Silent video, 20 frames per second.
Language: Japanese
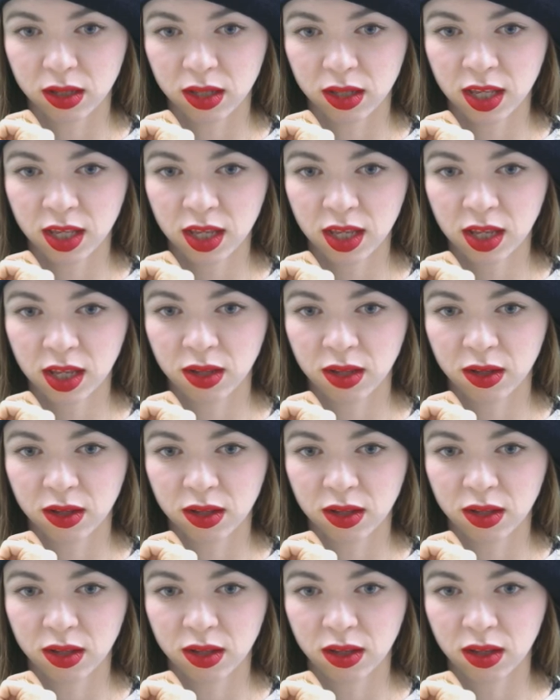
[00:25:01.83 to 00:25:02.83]
キャ
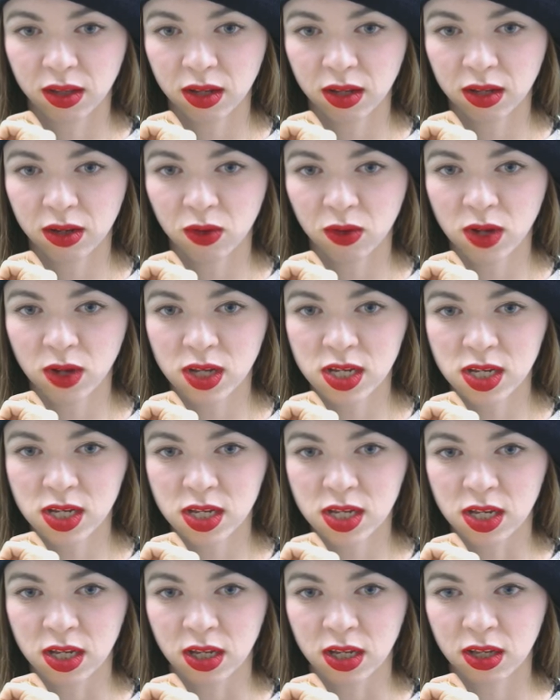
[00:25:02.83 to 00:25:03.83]
なんかおか
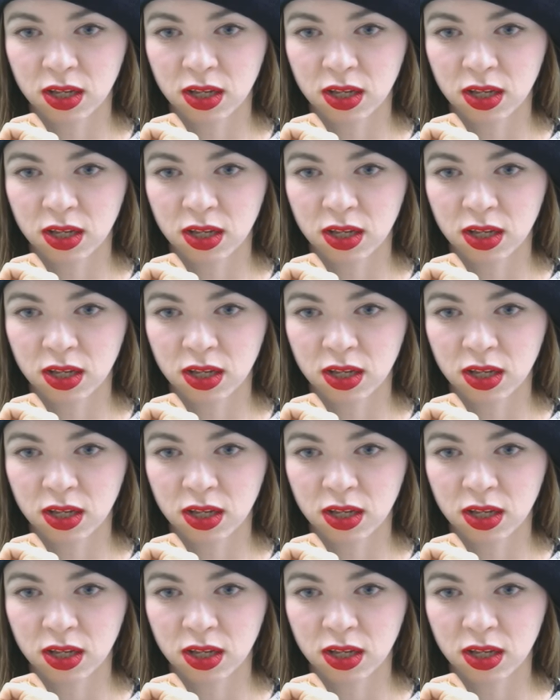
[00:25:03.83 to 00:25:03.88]
しい